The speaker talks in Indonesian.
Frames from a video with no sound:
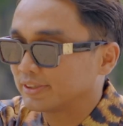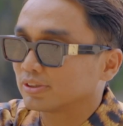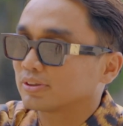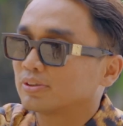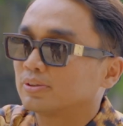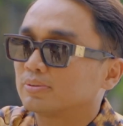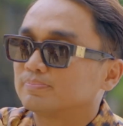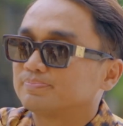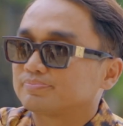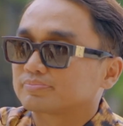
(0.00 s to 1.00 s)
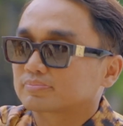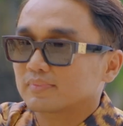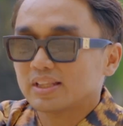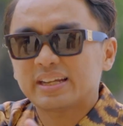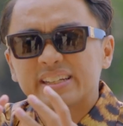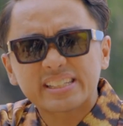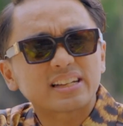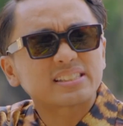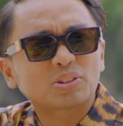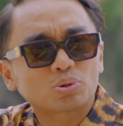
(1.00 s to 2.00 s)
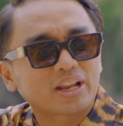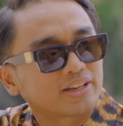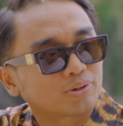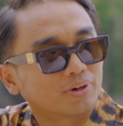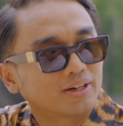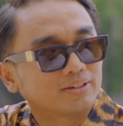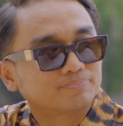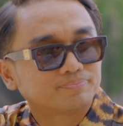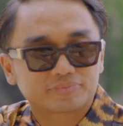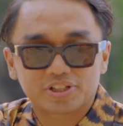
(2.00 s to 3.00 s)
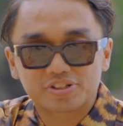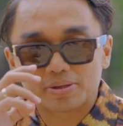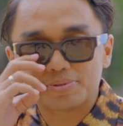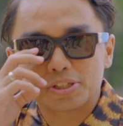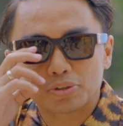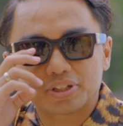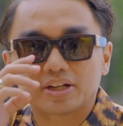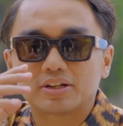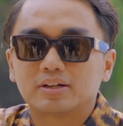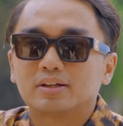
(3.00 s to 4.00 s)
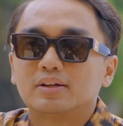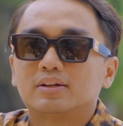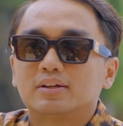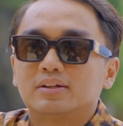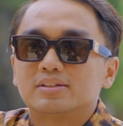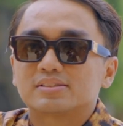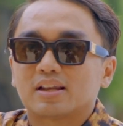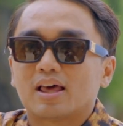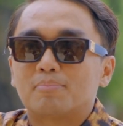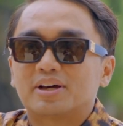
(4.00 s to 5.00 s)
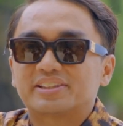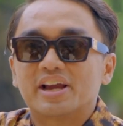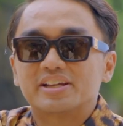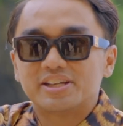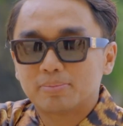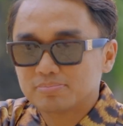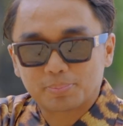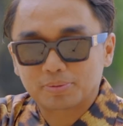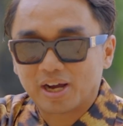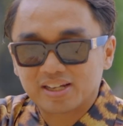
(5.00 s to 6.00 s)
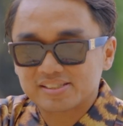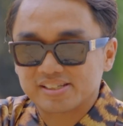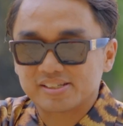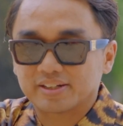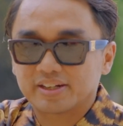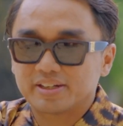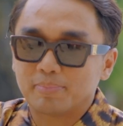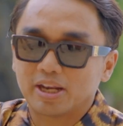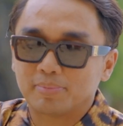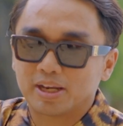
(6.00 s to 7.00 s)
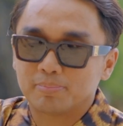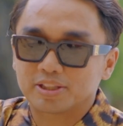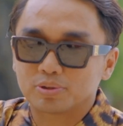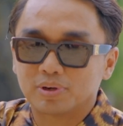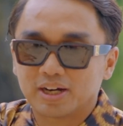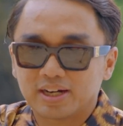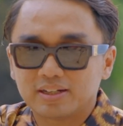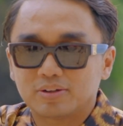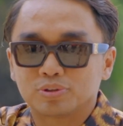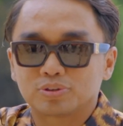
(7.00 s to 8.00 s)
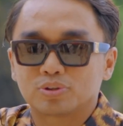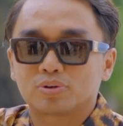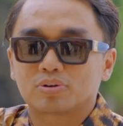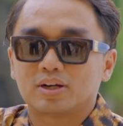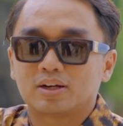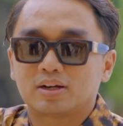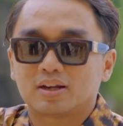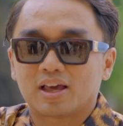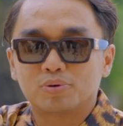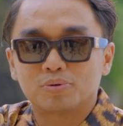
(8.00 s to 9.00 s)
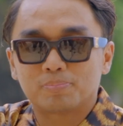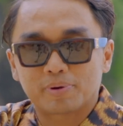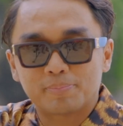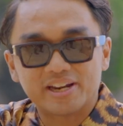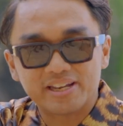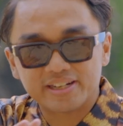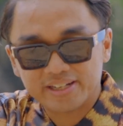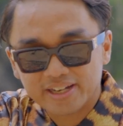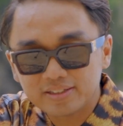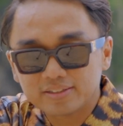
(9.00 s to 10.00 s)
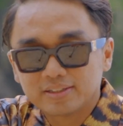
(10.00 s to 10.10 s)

itu tuh dia salah satu klien gua. Mm. Terus habis itu kita selama tiga jam cepet banget sessionnya dia milih-milih beat gua untuk uh, lagu pribadi dia.